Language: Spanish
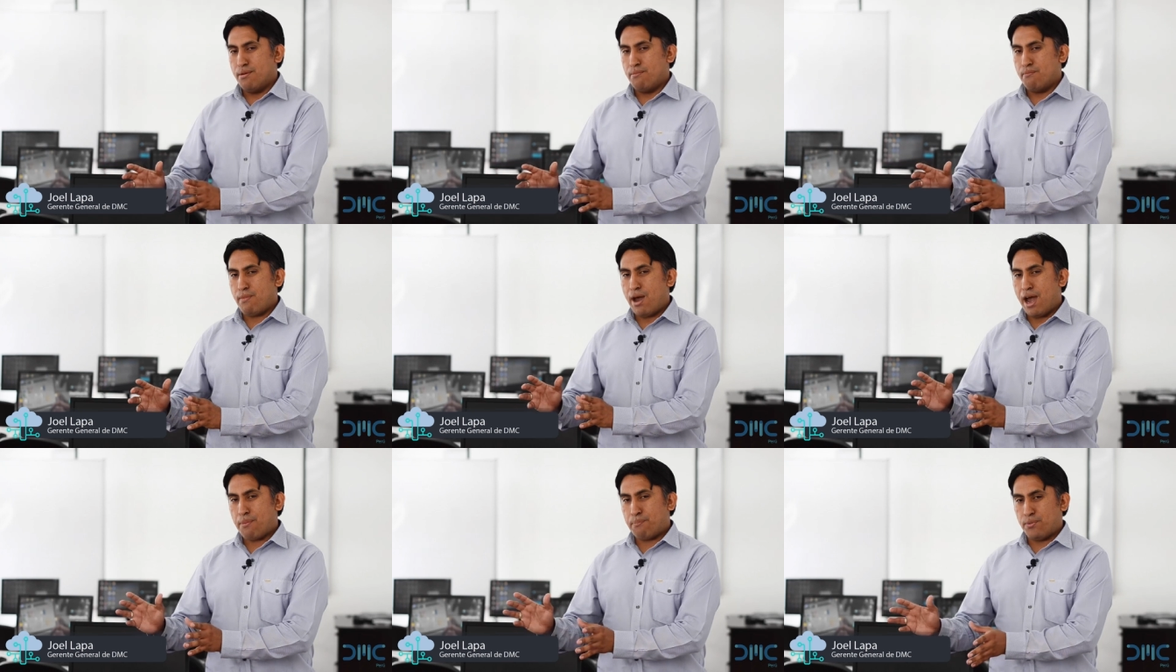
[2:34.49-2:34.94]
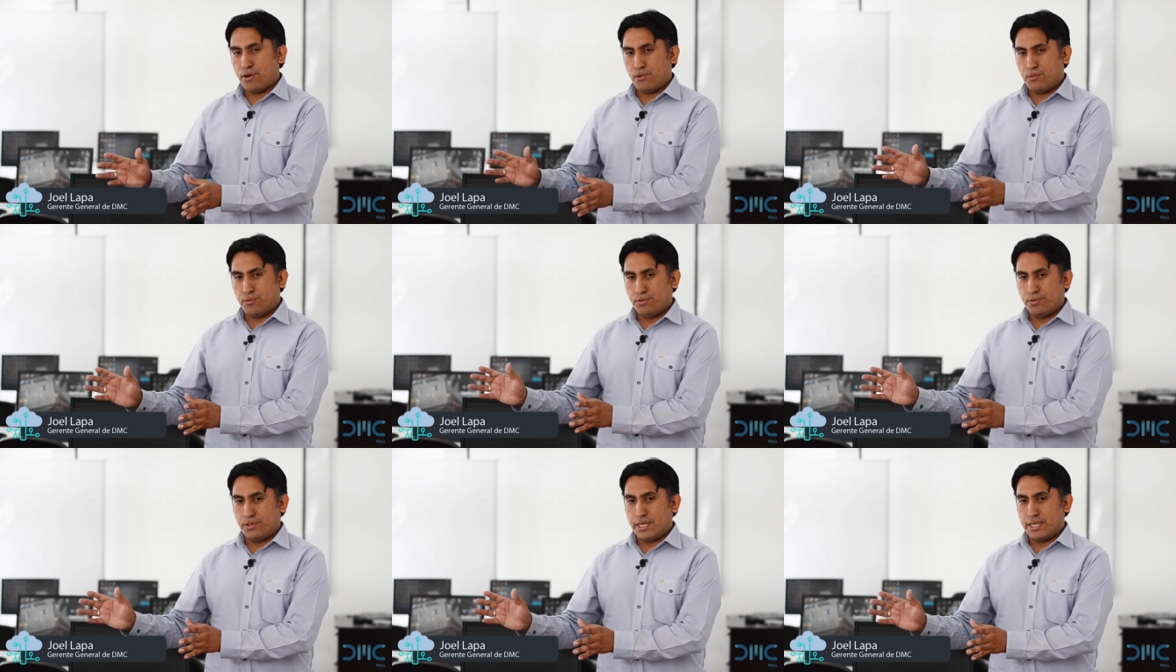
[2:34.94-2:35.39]
más
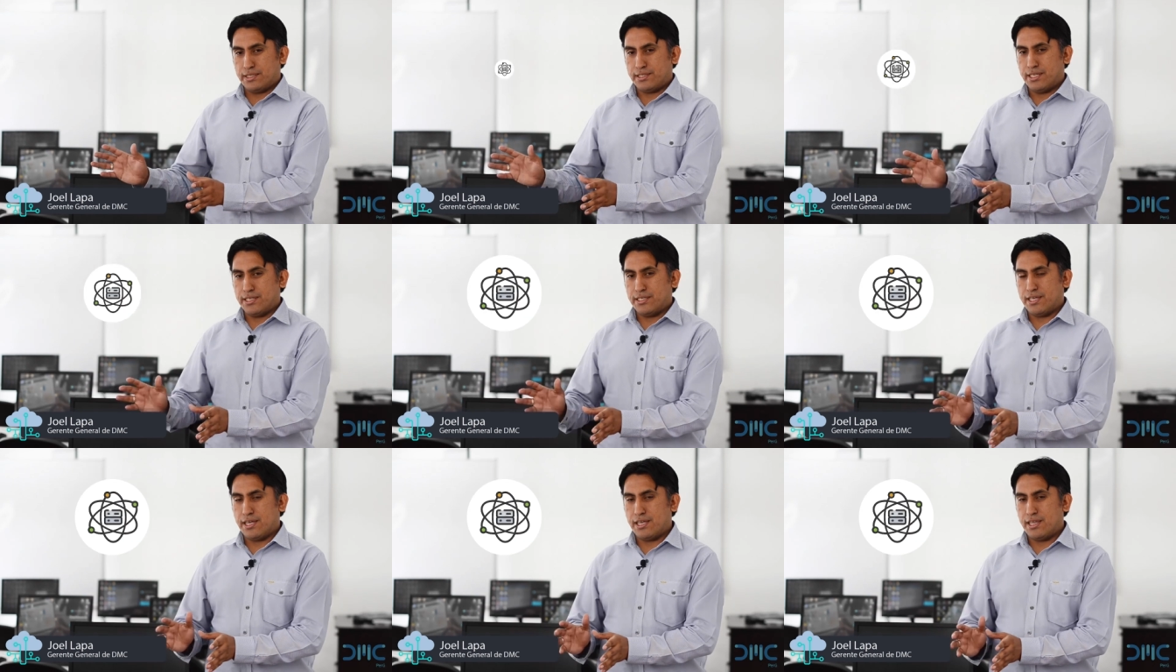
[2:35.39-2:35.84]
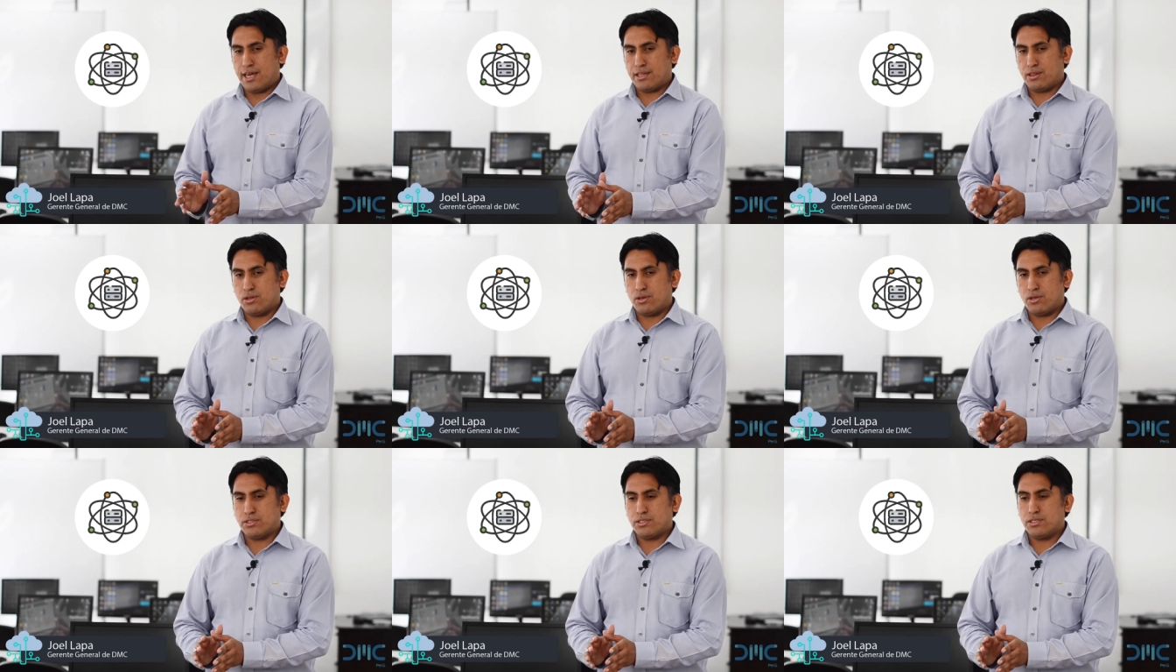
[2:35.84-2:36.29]
profundo de la ciencia de
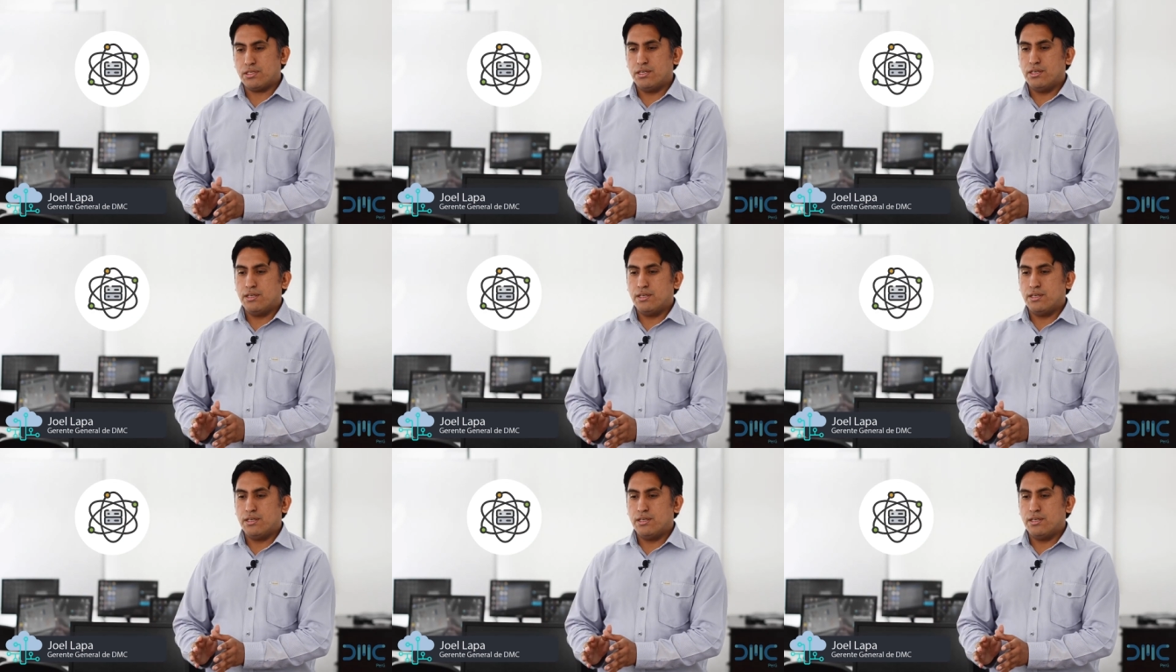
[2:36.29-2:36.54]
datos,